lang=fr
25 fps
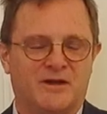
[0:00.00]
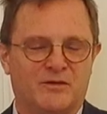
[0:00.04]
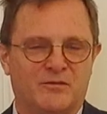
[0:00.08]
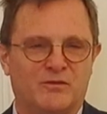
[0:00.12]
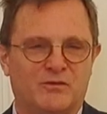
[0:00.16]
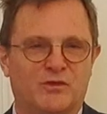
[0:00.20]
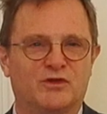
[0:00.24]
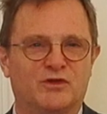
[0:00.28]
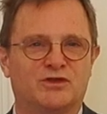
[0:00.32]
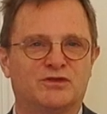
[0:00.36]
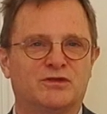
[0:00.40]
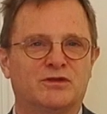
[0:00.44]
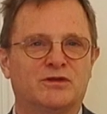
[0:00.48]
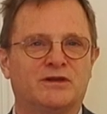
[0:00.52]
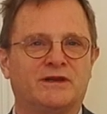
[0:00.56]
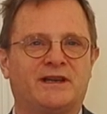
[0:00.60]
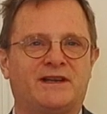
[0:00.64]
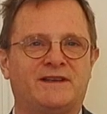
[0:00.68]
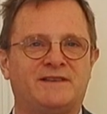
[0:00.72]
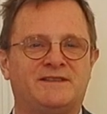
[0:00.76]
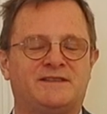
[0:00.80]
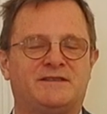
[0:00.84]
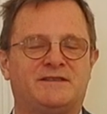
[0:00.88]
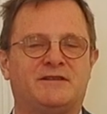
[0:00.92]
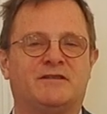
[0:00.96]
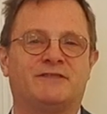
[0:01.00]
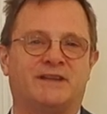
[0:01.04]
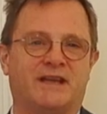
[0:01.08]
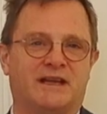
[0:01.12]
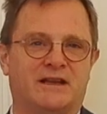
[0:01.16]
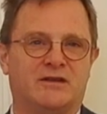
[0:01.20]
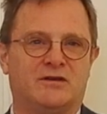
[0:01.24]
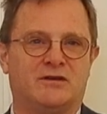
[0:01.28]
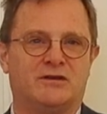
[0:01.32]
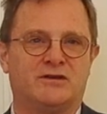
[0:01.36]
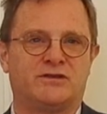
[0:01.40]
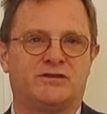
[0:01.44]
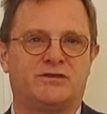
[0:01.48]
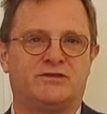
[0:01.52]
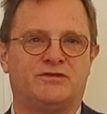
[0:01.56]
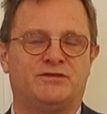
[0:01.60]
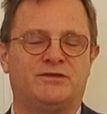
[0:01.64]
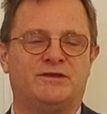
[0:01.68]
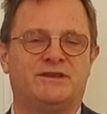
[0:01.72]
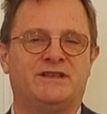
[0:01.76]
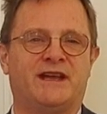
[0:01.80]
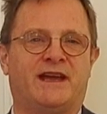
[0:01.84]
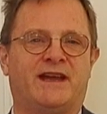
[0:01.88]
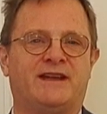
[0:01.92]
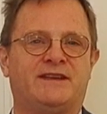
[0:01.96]
Bonjour, Christophe Callan, je
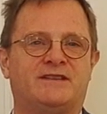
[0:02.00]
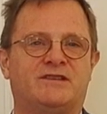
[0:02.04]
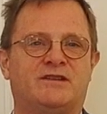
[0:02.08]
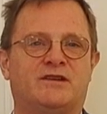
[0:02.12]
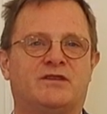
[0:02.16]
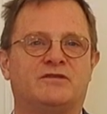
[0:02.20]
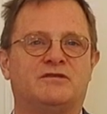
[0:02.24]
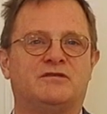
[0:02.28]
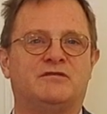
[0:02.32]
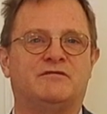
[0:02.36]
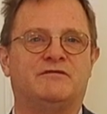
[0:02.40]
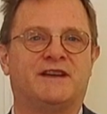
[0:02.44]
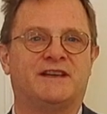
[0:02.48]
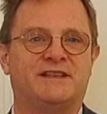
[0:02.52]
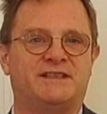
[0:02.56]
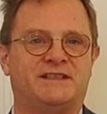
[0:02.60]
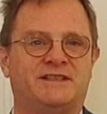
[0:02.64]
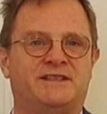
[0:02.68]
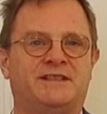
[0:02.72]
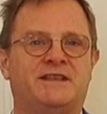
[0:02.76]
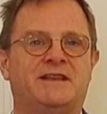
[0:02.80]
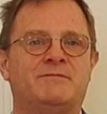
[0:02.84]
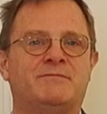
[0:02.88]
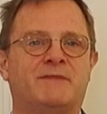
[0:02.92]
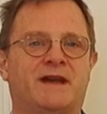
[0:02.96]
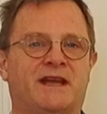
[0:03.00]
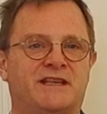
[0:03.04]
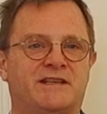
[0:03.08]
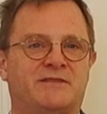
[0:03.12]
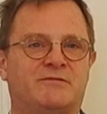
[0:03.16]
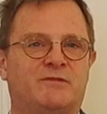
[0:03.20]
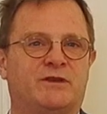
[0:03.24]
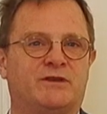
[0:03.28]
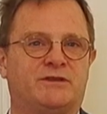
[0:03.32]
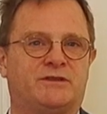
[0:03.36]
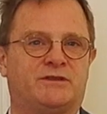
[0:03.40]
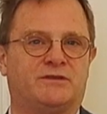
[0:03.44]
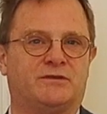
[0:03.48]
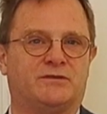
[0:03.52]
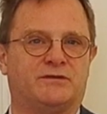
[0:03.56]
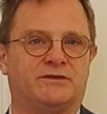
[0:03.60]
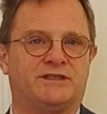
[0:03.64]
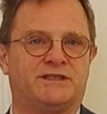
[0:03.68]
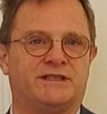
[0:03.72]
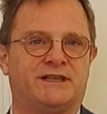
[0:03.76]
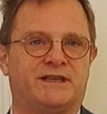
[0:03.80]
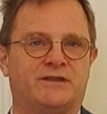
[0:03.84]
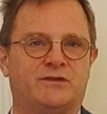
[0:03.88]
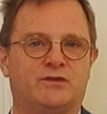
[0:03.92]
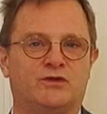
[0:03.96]
suis directeur du Facility Management au
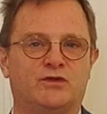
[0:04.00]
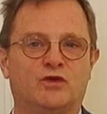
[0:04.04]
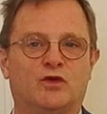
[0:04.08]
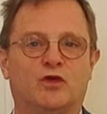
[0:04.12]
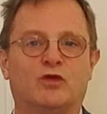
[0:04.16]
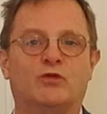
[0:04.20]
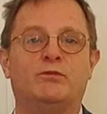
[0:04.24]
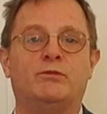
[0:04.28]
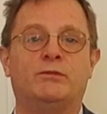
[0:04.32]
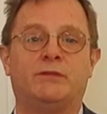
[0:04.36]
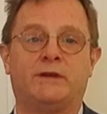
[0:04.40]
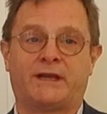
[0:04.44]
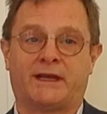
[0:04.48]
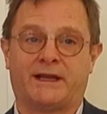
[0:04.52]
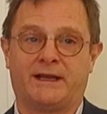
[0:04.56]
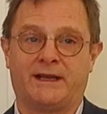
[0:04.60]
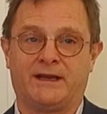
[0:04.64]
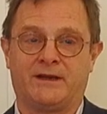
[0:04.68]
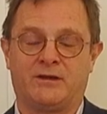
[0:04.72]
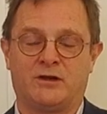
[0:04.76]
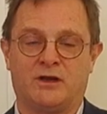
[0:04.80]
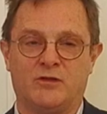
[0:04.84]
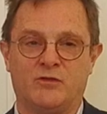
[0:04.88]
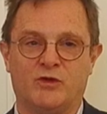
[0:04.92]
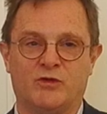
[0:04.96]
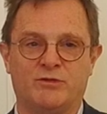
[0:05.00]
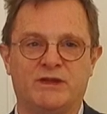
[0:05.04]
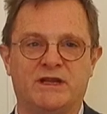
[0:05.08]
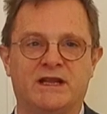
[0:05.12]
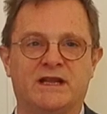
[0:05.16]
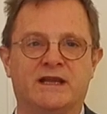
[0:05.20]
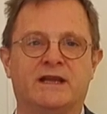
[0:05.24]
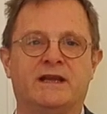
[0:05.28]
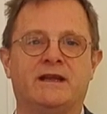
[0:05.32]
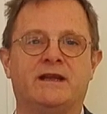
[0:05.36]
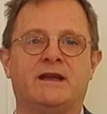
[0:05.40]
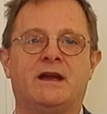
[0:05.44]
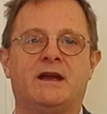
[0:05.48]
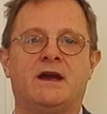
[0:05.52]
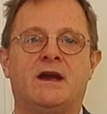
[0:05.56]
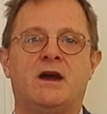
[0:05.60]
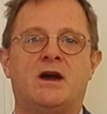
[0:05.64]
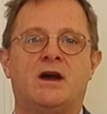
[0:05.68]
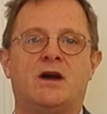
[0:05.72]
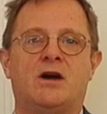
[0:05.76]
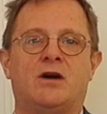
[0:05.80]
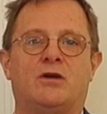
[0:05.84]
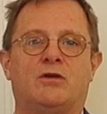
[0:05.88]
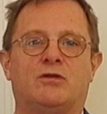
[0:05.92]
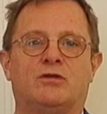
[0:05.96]
sein du groupe Crédit Agricole Immobilier,
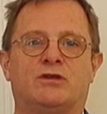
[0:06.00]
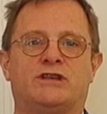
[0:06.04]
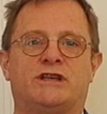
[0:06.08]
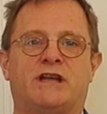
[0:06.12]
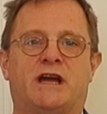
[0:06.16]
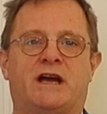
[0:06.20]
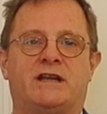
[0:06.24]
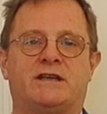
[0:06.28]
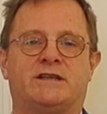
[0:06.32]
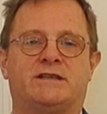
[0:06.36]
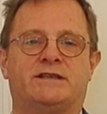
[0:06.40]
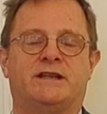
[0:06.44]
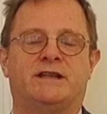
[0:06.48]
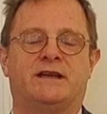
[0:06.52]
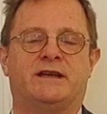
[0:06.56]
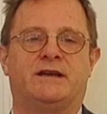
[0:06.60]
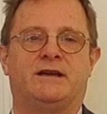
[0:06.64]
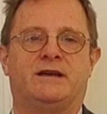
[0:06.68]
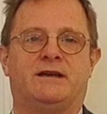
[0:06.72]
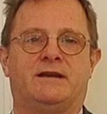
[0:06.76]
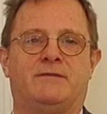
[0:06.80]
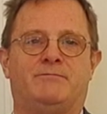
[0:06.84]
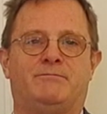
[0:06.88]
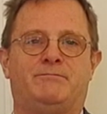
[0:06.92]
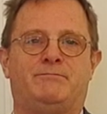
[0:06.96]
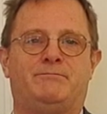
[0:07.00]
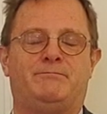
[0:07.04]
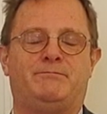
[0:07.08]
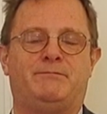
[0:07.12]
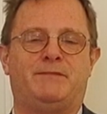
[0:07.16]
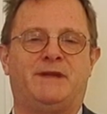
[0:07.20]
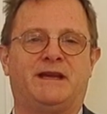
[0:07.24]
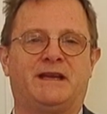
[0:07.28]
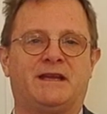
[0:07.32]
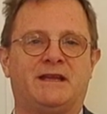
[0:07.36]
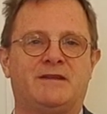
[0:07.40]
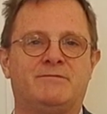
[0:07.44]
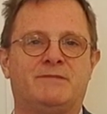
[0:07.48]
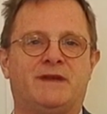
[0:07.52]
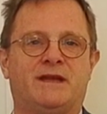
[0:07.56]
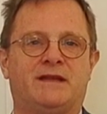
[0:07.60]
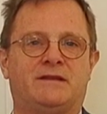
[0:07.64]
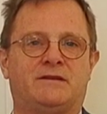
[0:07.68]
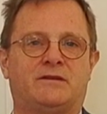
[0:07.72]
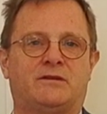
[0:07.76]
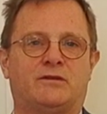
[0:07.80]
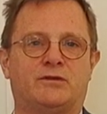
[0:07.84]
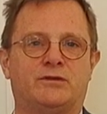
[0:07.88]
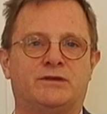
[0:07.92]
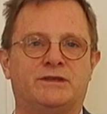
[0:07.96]
en charge d'un
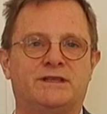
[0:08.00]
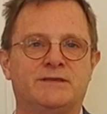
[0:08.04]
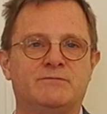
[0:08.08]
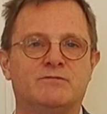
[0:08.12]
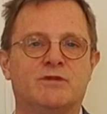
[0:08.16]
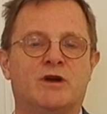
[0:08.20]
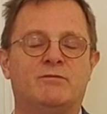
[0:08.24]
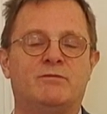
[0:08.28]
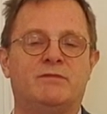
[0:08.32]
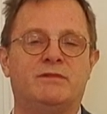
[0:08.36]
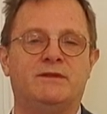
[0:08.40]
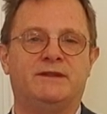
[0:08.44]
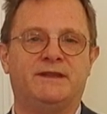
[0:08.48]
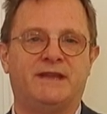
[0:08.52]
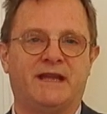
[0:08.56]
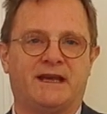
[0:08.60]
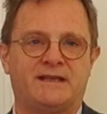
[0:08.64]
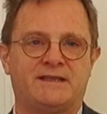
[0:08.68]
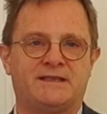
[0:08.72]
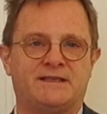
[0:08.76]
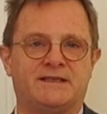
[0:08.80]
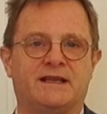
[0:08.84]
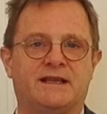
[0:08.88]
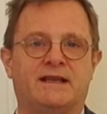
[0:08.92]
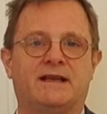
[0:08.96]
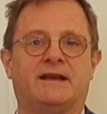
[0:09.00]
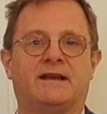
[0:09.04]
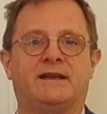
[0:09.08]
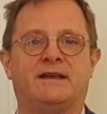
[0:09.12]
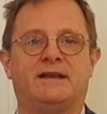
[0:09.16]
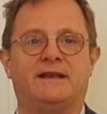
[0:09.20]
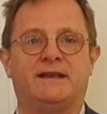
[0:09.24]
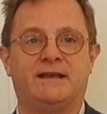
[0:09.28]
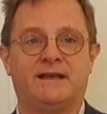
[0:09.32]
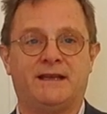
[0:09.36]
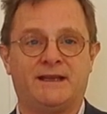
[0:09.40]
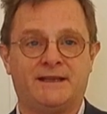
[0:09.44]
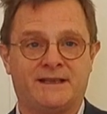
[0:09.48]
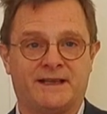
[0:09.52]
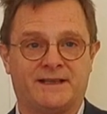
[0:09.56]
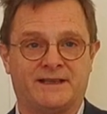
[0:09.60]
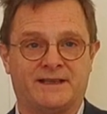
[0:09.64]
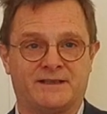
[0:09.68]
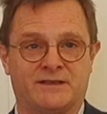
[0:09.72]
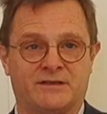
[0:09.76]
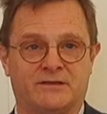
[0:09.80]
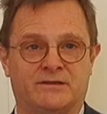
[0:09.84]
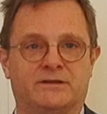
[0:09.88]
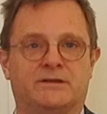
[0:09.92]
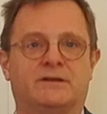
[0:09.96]
périmètre d'immeubles tertiaires et
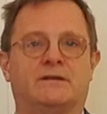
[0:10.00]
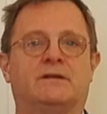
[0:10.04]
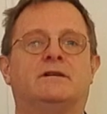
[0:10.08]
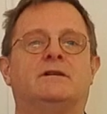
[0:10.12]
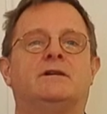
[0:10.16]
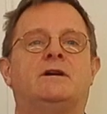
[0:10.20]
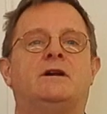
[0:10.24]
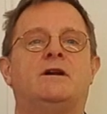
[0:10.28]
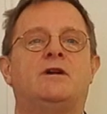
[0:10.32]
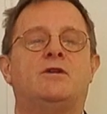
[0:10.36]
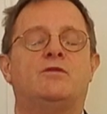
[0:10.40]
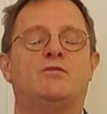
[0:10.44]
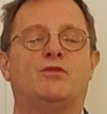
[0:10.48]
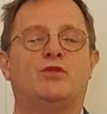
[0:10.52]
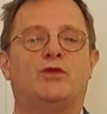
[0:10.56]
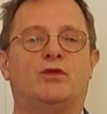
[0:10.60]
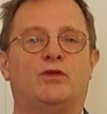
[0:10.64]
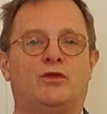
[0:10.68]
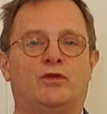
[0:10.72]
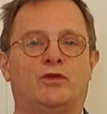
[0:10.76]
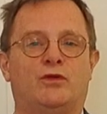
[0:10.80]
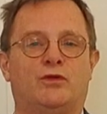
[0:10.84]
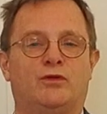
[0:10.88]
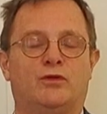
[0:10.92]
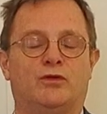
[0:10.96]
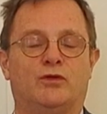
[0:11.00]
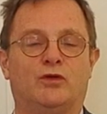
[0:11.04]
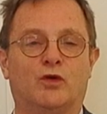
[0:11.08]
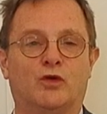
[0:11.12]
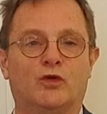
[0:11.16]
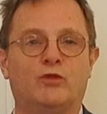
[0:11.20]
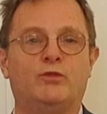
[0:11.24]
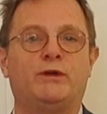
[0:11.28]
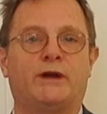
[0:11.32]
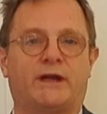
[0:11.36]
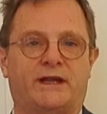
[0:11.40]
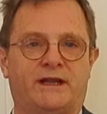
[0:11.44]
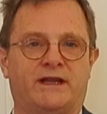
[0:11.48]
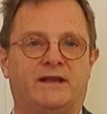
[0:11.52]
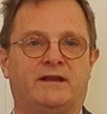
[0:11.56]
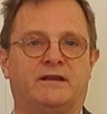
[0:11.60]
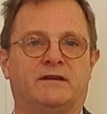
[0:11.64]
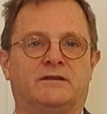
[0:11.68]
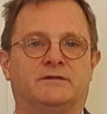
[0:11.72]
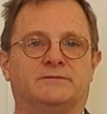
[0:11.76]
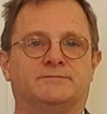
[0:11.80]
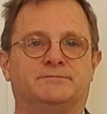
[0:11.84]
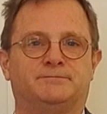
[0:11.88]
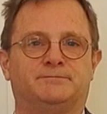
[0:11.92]
data center pour le groupe Crédit Agricole.